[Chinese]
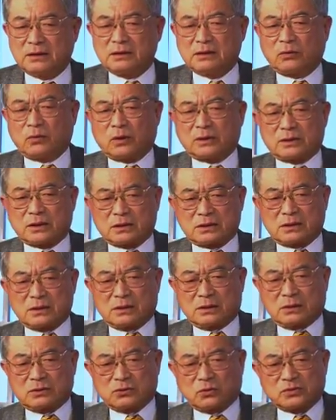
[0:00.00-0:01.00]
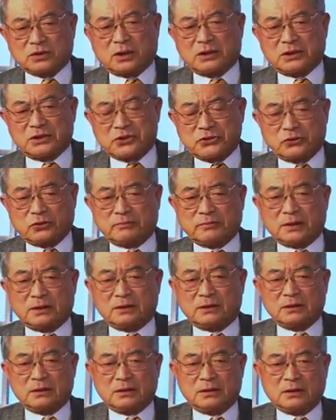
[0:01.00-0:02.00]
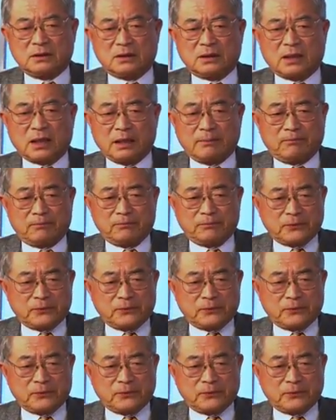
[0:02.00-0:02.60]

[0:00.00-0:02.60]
或者是宗教领袖们，还